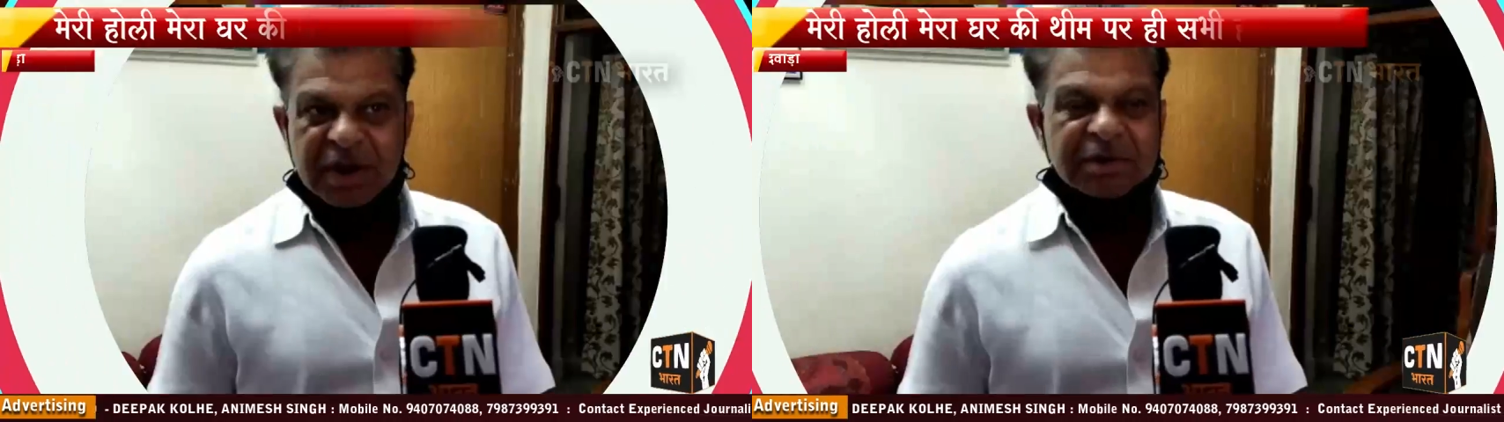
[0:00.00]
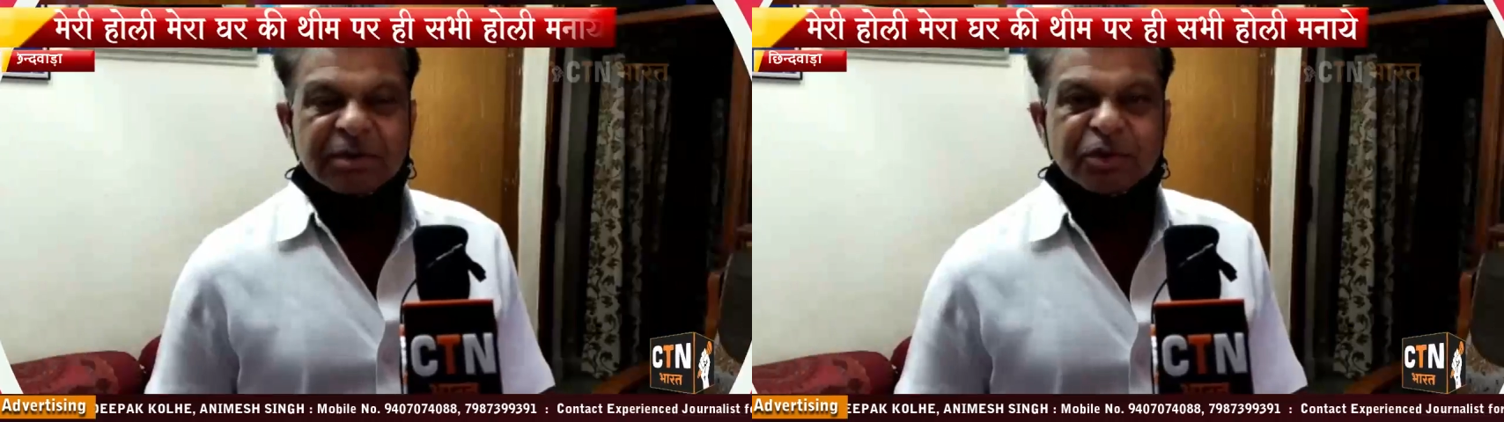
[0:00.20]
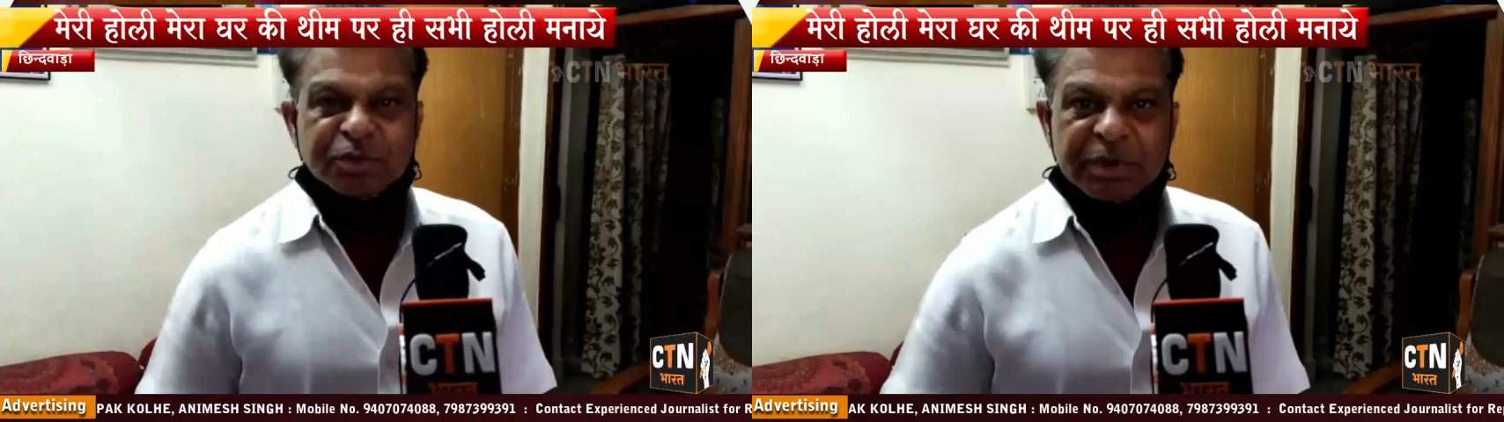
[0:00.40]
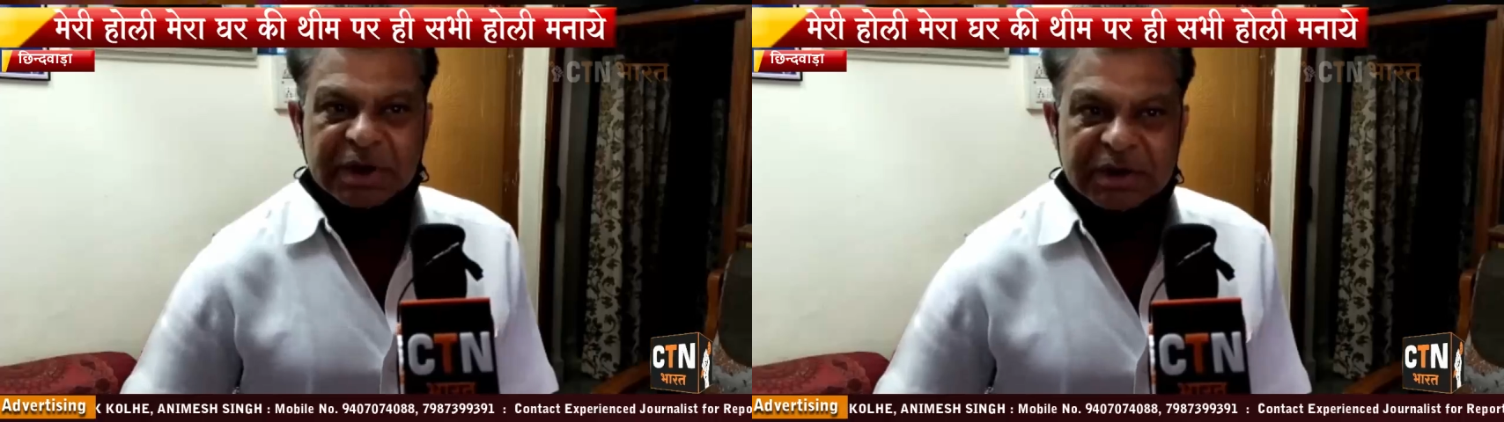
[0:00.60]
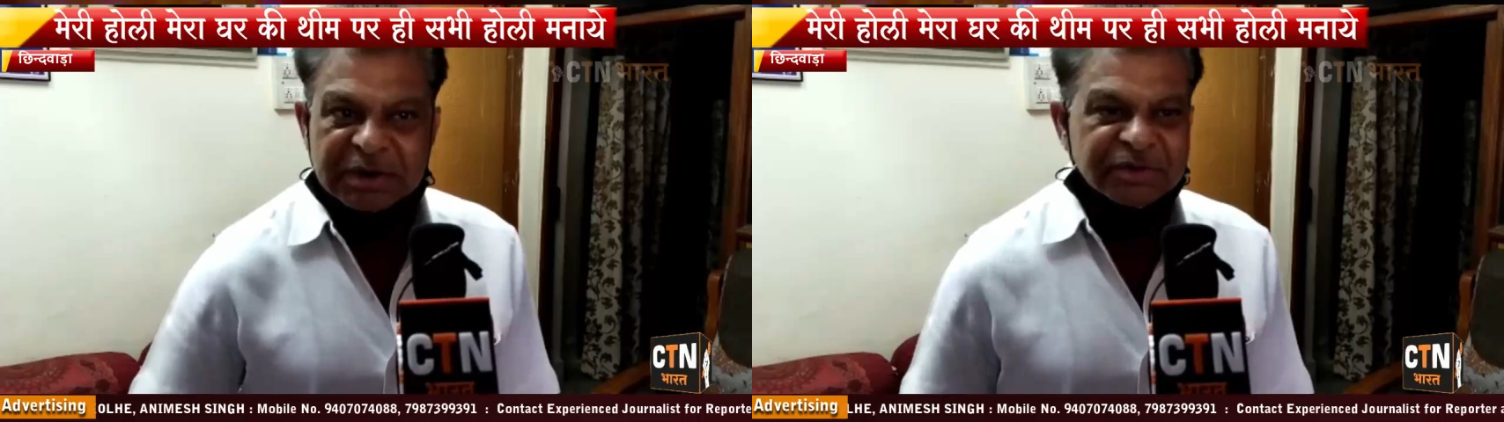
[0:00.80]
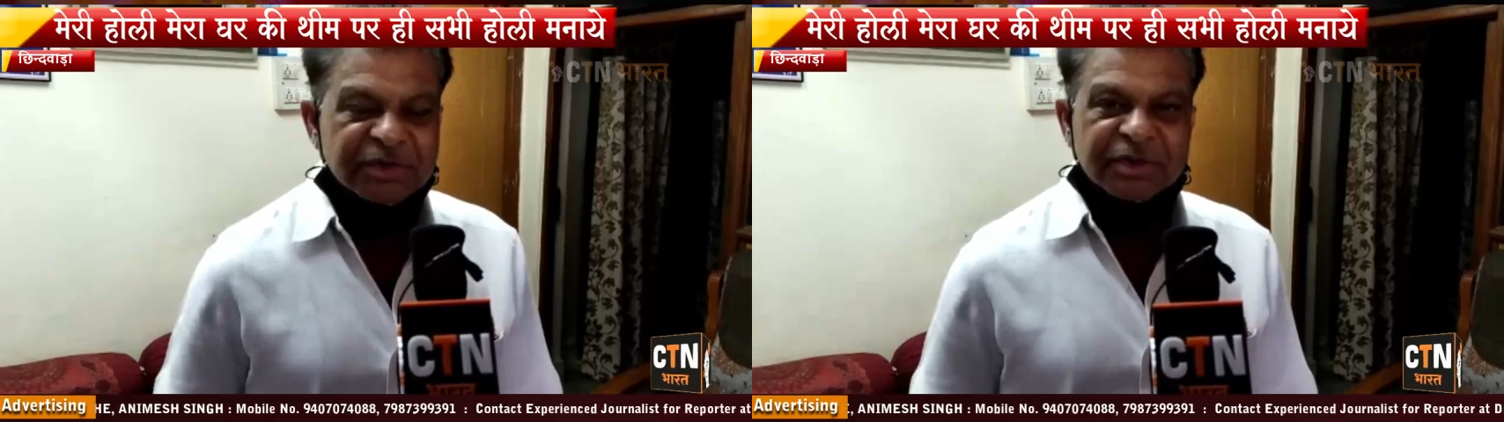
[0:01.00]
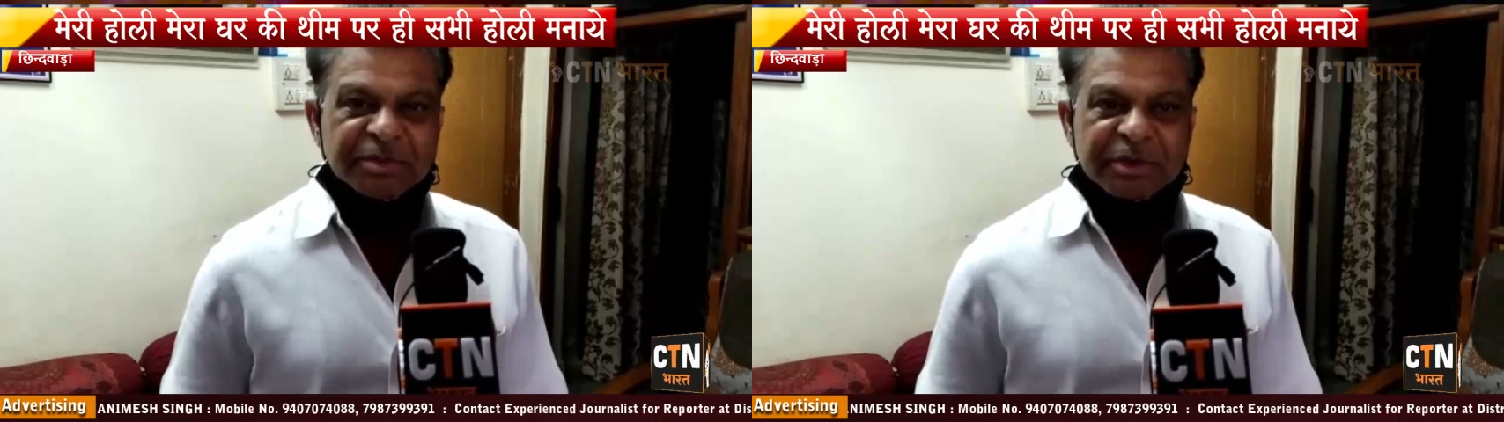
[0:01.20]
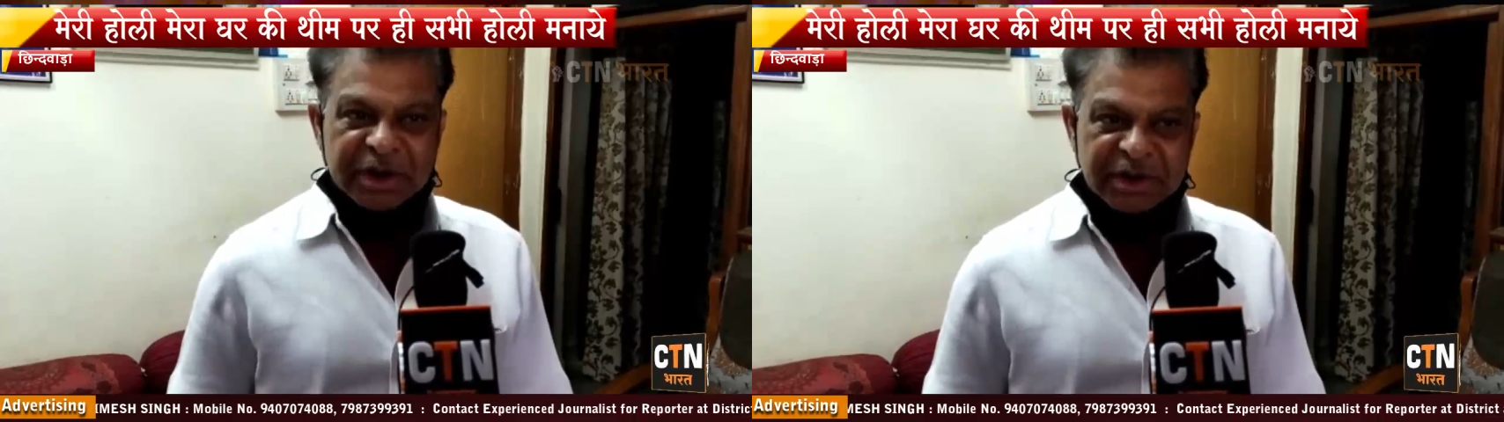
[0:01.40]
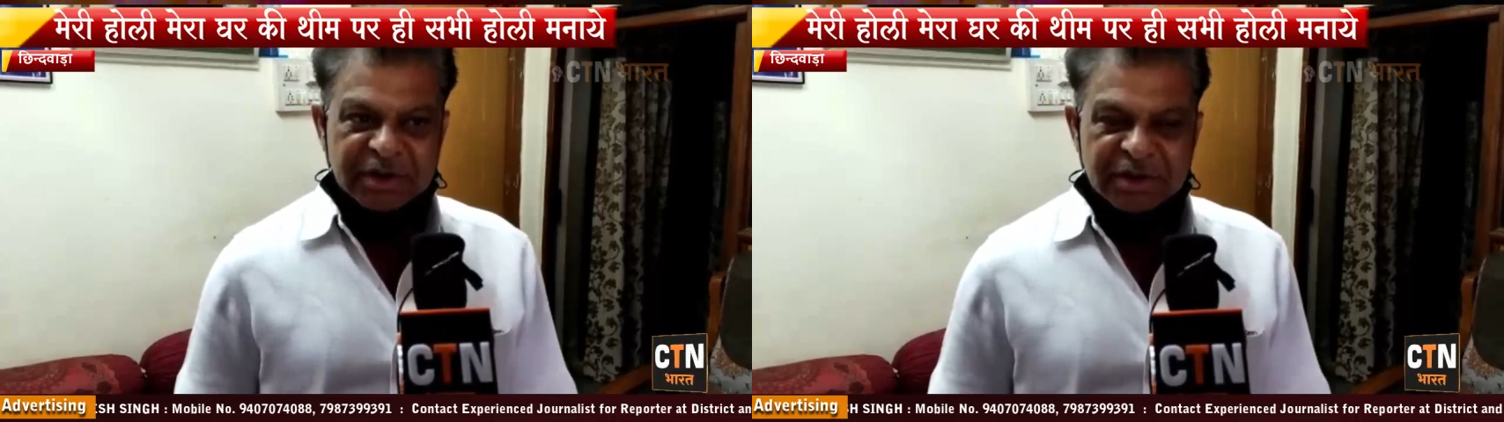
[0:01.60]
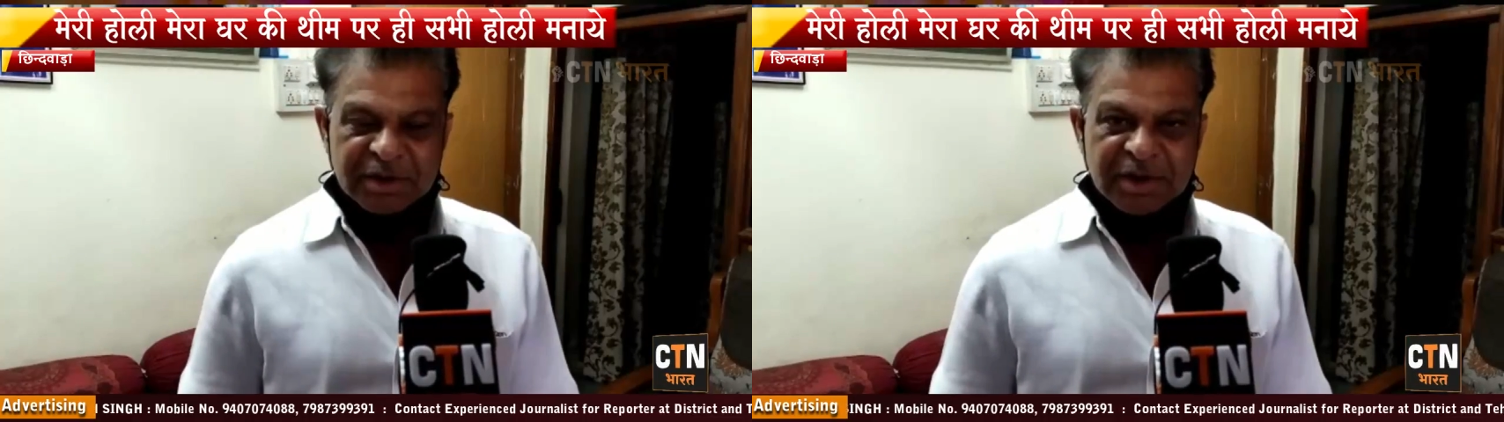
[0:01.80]
आज हम उस मनाने की स्थिति में नहीं
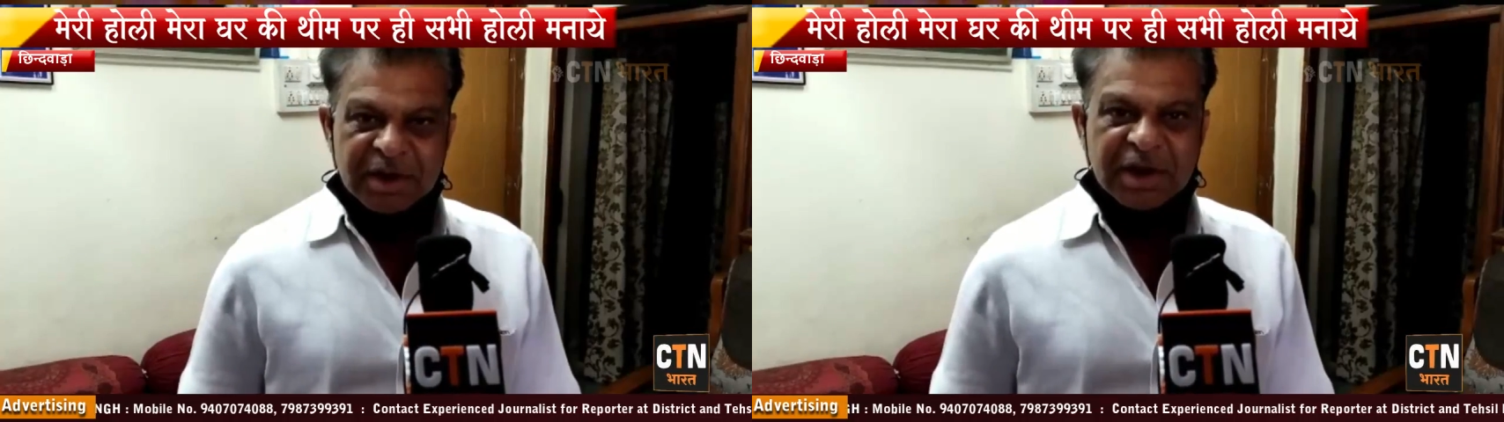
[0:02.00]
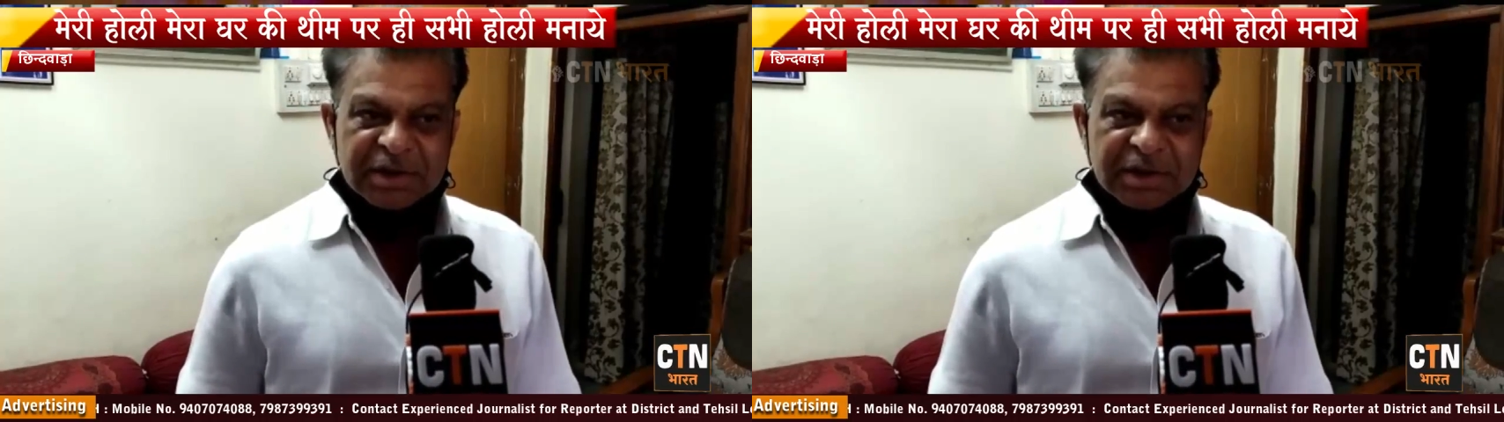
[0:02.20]
हैं